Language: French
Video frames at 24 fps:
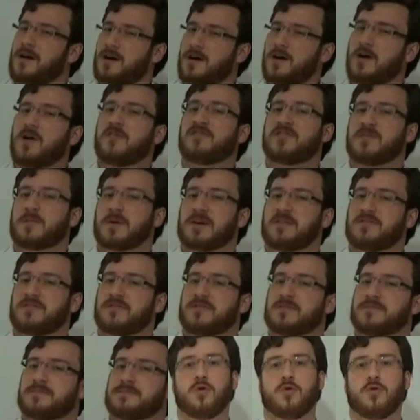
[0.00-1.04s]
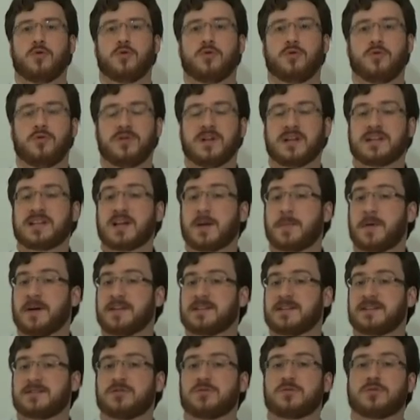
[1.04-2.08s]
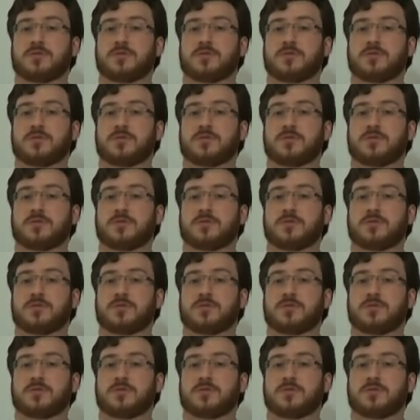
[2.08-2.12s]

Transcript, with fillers: Enfin bref. Une interprétation